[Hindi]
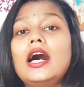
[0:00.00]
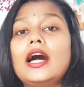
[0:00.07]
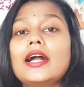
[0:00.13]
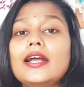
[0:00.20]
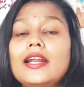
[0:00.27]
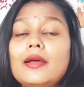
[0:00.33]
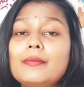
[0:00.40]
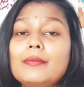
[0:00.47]

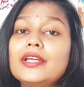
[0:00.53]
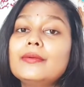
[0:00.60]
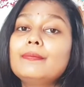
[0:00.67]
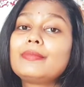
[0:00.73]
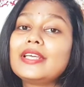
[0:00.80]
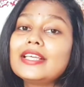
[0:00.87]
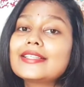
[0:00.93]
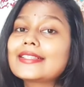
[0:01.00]
अगर
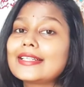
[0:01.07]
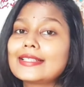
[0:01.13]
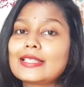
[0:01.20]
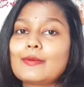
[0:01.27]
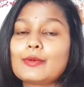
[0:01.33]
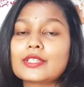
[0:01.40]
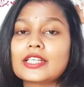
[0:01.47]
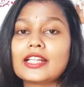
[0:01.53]
हमें 20
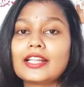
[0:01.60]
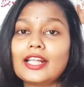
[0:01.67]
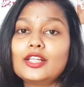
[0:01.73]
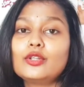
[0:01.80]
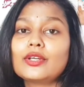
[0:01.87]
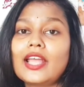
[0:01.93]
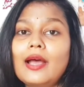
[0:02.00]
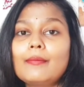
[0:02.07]
चीजें पसंद है
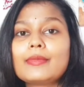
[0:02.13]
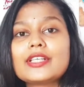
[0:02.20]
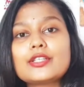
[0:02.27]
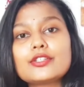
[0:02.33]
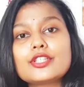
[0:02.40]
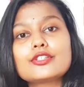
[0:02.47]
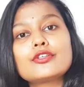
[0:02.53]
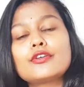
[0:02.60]
तो क्या हम
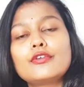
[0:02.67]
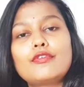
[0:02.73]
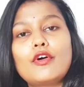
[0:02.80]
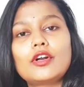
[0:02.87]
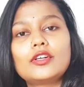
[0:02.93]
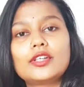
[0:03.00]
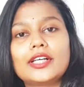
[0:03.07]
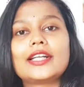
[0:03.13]
बीसों चीजों को
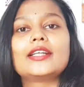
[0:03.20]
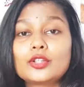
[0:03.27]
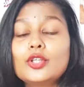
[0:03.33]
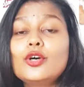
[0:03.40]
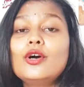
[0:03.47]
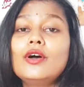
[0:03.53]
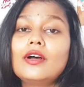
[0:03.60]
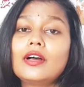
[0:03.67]
फॉलो करें
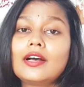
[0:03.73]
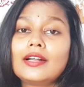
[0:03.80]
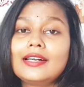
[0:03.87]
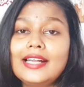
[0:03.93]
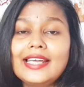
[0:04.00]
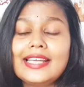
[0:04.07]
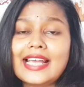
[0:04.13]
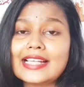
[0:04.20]
तो
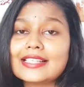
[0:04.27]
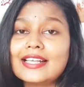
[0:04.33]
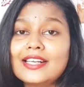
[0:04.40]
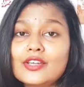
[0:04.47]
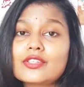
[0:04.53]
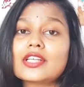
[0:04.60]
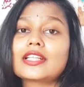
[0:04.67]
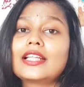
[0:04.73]
नहीं ऐसा
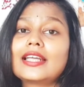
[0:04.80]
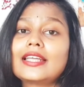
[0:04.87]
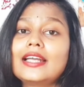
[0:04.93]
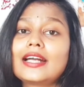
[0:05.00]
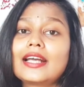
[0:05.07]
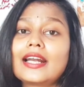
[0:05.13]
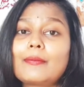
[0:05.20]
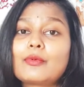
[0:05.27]
नहीं हो सकता है कि
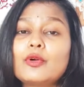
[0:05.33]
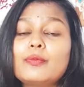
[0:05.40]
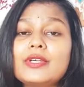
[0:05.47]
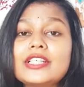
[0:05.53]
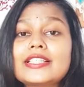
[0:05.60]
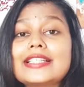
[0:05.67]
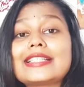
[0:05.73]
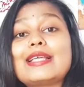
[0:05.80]
अगर आपको
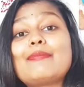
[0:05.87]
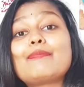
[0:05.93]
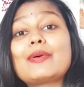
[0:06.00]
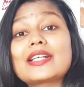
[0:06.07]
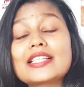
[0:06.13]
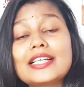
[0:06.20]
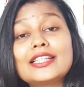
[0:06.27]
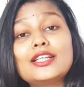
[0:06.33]
20 चीजें
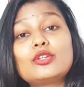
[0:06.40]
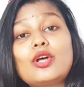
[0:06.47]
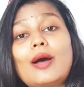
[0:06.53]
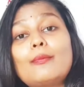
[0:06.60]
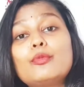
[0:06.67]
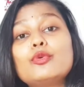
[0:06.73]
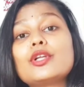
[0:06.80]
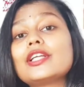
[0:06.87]
पसंद है तो
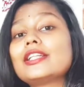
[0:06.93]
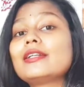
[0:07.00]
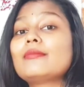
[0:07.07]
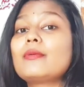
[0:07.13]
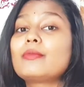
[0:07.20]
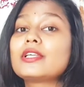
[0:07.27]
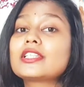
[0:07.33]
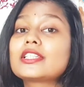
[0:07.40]
आप पूरे दिन
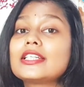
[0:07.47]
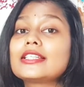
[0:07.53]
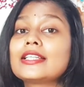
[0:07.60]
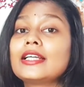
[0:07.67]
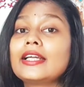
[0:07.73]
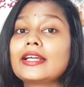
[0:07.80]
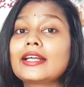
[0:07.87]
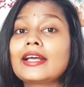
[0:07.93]
में 20
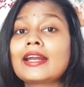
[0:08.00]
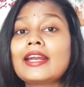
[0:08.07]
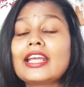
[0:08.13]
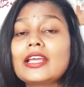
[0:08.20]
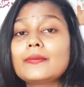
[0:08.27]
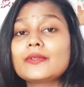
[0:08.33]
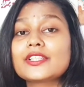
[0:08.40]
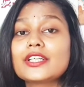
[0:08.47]
चीजें करने
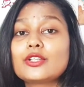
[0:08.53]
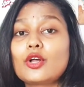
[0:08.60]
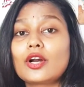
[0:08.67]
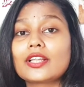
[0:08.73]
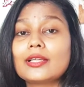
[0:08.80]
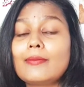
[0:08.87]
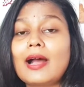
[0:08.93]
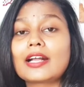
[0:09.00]
के पीछे
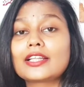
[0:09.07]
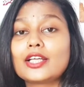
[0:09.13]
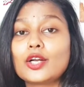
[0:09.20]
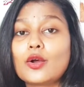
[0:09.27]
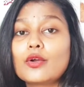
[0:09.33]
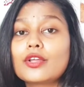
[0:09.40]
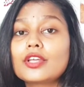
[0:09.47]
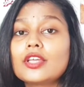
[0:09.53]
दौड़ते भागते
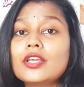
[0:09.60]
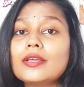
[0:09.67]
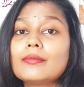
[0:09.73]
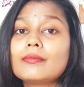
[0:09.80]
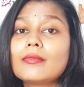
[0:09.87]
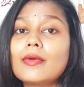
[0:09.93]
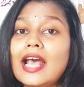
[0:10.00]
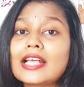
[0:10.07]
रहो क्योंकि
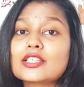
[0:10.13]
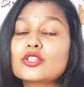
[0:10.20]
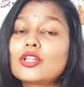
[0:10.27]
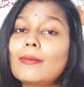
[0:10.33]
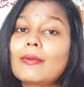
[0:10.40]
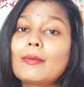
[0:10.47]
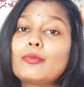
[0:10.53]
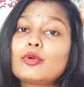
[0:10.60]
ऐसे तो
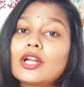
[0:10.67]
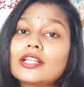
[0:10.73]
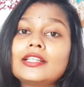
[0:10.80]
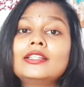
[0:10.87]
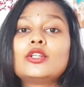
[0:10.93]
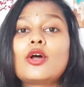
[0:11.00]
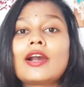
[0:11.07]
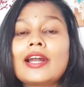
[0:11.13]
आपका पूरा
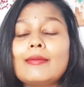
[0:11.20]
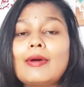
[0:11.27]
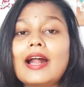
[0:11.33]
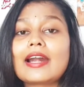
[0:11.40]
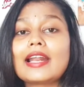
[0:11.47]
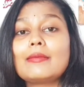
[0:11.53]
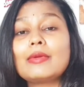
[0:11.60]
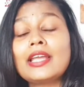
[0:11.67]
दिन दौड़ने
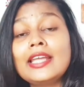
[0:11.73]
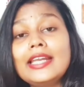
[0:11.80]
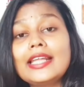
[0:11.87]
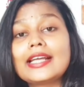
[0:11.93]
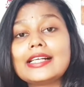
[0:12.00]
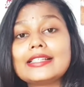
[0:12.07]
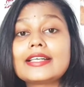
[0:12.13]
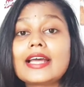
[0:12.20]
भागने में ही
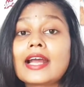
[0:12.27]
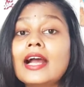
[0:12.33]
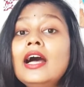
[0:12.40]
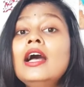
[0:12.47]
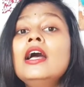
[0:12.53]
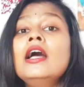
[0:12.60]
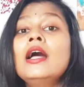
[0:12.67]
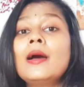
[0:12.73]
निकल जाएगा
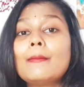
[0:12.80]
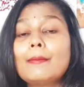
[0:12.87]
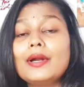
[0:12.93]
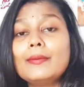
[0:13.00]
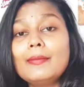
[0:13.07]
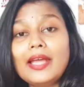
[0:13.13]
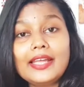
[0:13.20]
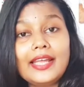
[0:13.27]

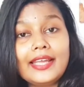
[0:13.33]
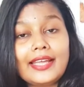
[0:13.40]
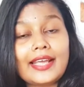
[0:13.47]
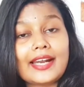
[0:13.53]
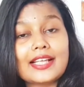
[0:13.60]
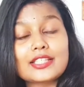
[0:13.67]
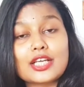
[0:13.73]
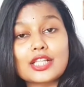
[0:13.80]
बट मैं ये
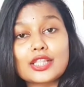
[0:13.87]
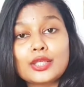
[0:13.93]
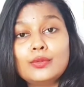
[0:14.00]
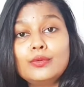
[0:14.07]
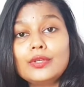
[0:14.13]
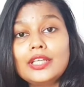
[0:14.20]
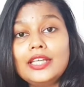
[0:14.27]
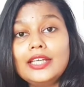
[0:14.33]
कहना चाहती
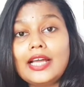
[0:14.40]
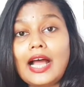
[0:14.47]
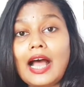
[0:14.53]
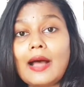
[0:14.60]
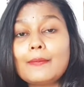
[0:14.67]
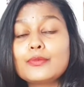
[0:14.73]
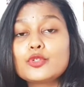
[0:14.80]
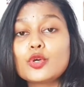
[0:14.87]
हूँ कि
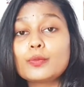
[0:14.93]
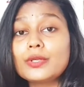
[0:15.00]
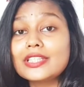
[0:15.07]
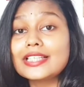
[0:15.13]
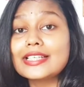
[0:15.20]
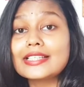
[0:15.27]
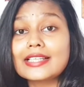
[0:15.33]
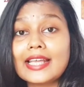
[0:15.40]
आप जो भी
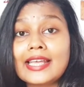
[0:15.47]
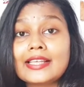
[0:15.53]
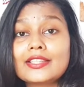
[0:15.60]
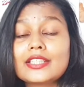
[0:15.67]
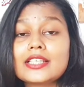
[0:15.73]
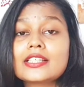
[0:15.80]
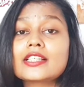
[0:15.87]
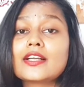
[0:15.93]
चीज एक
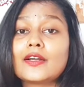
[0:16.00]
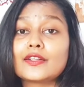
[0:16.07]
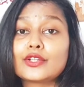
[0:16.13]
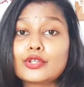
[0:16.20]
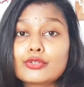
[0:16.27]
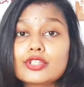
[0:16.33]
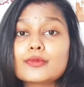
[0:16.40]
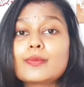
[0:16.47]
चीज
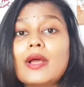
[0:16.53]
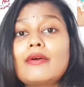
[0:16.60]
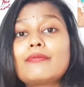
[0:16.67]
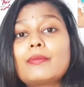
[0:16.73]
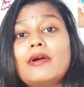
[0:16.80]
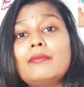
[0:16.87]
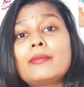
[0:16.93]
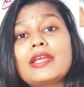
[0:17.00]
करते हो जिसपे
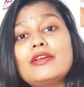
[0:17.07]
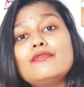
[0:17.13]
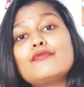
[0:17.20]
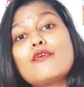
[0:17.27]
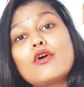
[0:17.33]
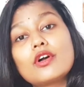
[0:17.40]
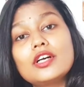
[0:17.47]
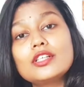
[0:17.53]
आपका मेन
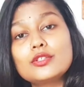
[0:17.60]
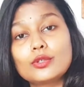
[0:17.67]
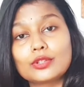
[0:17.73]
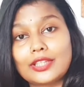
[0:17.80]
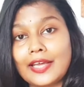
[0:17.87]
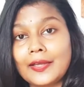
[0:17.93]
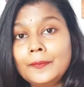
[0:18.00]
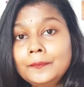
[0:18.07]
फोकस
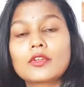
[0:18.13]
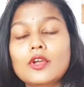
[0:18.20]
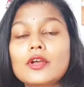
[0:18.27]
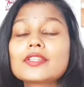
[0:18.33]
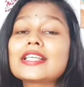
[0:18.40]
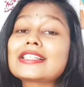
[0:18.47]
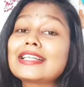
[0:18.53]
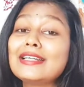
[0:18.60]
होता है
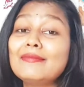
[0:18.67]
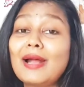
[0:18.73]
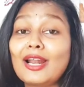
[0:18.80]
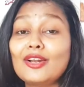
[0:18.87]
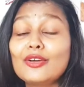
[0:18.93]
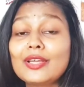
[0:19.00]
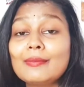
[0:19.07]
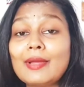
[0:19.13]
जैसे कि
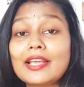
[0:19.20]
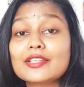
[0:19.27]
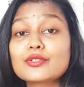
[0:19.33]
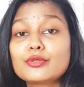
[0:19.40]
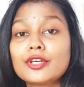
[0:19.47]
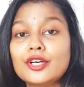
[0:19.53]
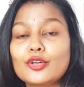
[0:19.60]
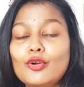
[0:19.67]
मान लो कि मैं एक
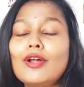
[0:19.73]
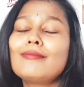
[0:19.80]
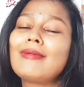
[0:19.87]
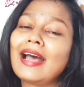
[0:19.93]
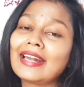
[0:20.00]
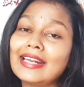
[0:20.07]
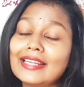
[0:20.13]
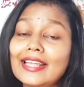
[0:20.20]
स्टूडेंट हूँ और
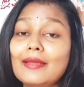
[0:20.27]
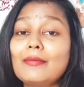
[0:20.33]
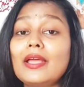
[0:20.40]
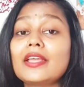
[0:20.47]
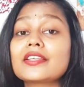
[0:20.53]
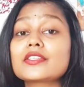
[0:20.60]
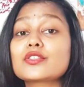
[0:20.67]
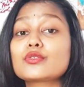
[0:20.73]
मानना है क्या
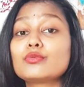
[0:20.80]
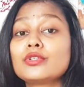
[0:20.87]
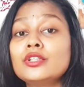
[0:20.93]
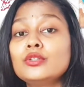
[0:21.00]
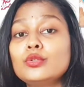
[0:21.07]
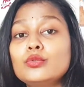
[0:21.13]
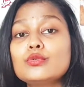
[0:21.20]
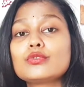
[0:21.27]
मैं एक
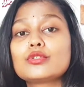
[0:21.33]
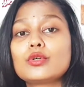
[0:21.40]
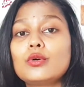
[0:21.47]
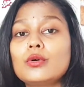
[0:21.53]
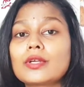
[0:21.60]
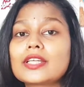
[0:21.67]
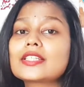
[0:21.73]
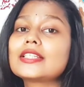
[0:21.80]
स्टूडेंट हूँ
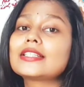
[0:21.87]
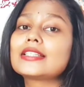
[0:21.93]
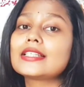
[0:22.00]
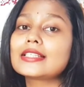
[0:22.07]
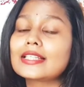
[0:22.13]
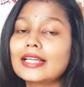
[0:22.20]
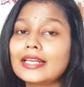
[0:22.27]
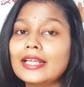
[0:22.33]
जो किसी
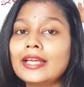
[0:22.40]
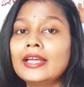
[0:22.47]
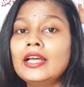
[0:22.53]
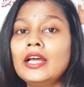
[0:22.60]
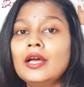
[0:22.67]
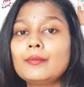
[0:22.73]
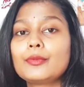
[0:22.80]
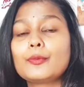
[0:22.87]
चीज के लिए
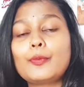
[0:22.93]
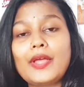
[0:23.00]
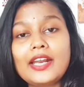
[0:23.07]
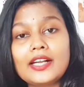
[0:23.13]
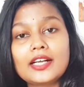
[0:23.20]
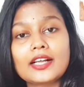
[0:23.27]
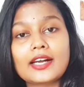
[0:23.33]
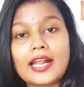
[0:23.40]

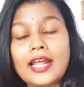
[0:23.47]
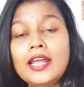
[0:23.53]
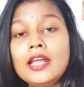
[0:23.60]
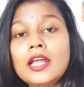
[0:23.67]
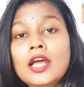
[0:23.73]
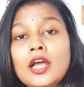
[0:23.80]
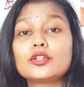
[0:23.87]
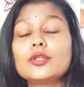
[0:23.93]
प्रिपेयर कर रहा
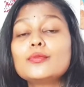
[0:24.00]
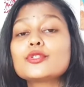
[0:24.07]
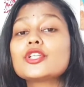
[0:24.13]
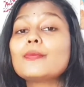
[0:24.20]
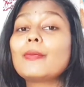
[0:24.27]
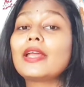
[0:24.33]
है तो मुझे